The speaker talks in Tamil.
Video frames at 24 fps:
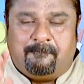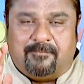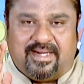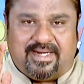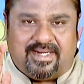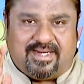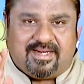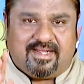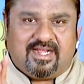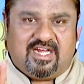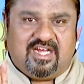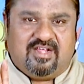
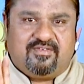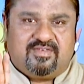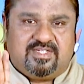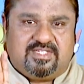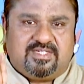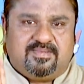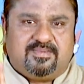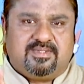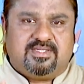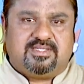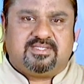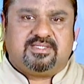பட்டர் கார்லிக்
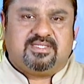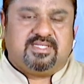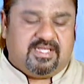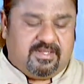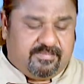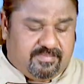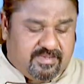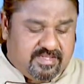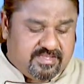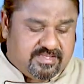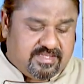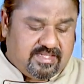வெஜிடபிள்ஸ்
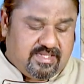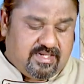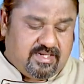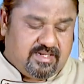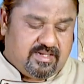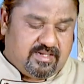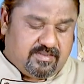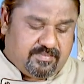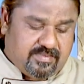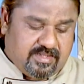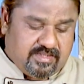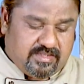எப்படி
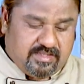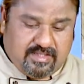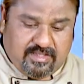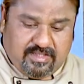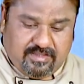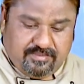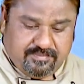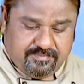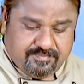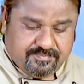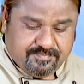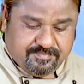செய்யறங்கிற
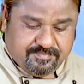பார்த்துடலாம்